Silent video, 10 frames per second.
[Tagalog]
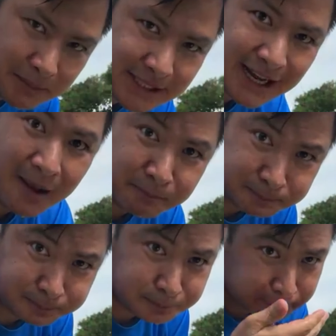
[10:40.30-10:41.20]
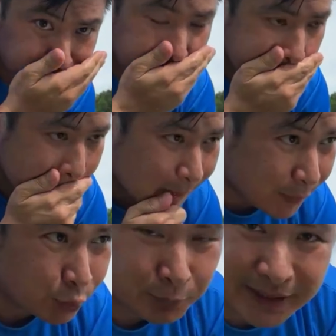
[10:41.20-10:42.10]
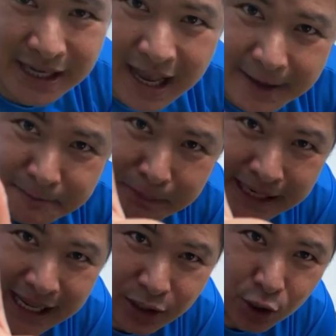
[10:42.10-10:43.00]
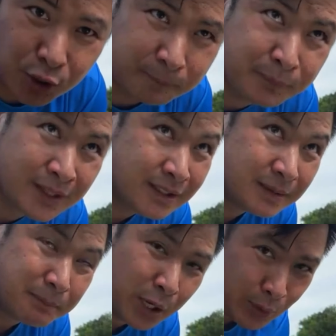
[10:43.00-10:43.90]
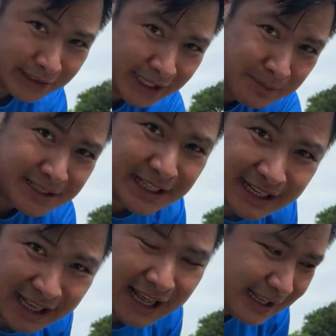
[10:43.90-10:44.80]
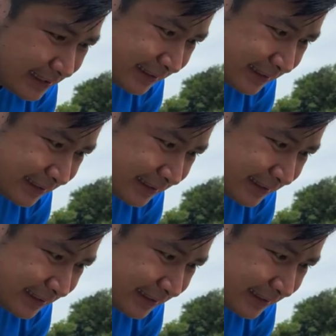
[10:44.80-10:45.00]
Masarap. Tubig niya. Panalo. Pag-watermark talaga